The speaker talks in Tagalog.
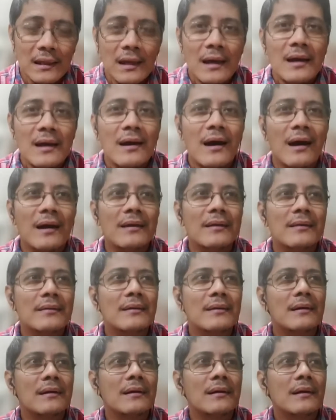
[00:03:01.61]

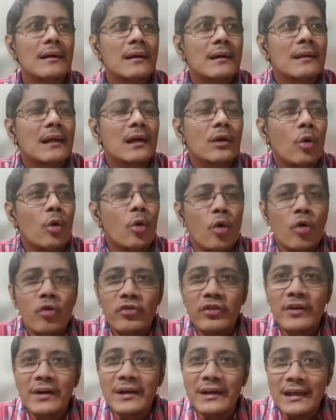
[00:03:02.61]
either
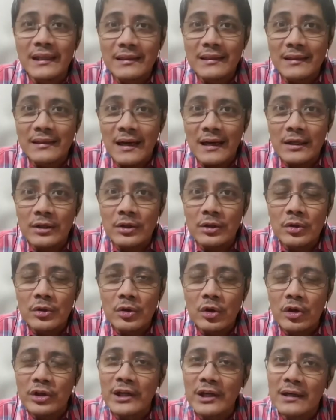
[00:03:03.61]
nag-overeat tayo or
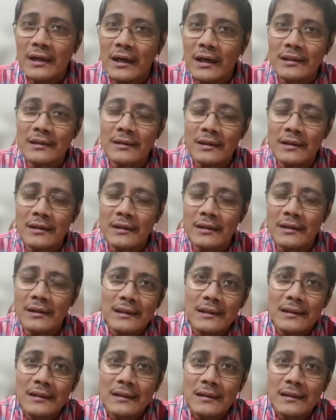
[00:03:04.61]
nag-undereat.
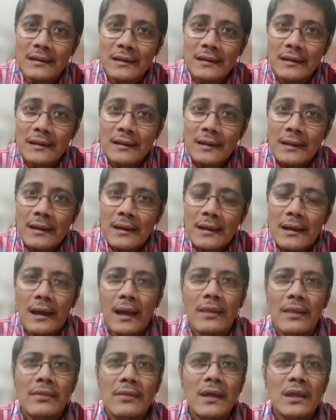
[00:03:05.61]
And
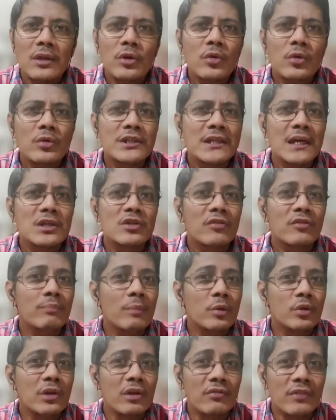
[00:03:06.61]
then yung sense of
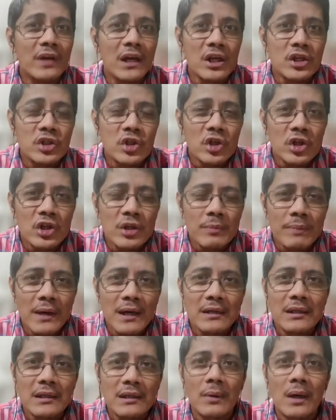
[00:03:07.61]
motivation, parang
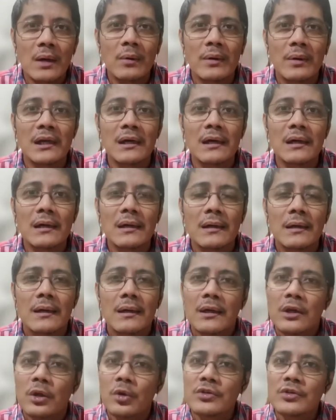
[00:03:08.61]
nawawala.
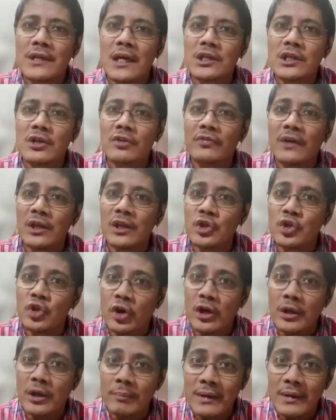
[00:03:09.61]
Yung sense of
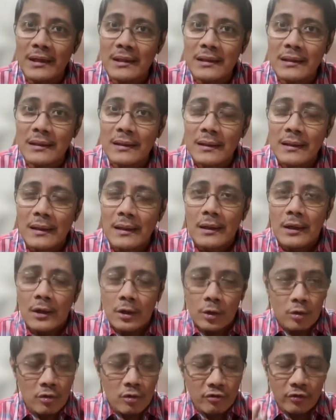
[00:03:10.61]
enjoyment.
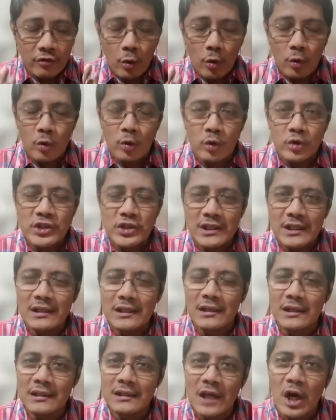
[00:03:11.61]
Yung focus, hindi na rin
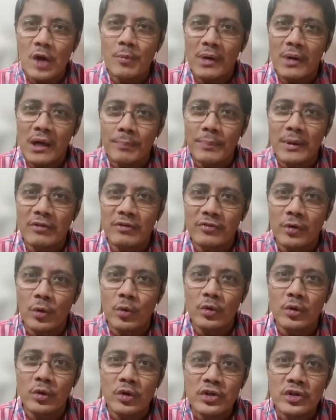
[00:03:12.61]
tayo
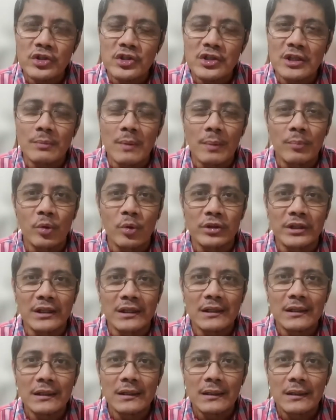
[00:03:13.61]
makapag-focus ng mabuti.
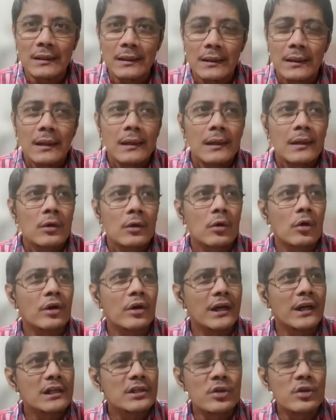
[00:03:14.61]
Or
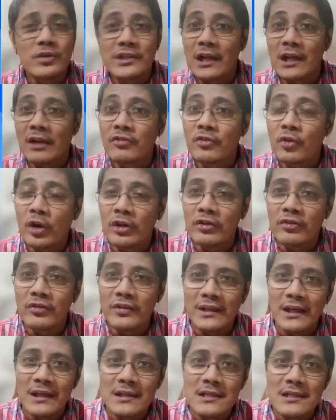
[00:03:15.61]
else yung
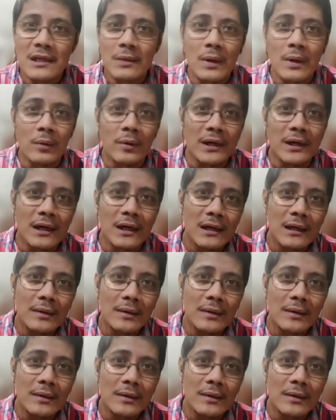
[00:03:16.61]
self-confidence, nawawala.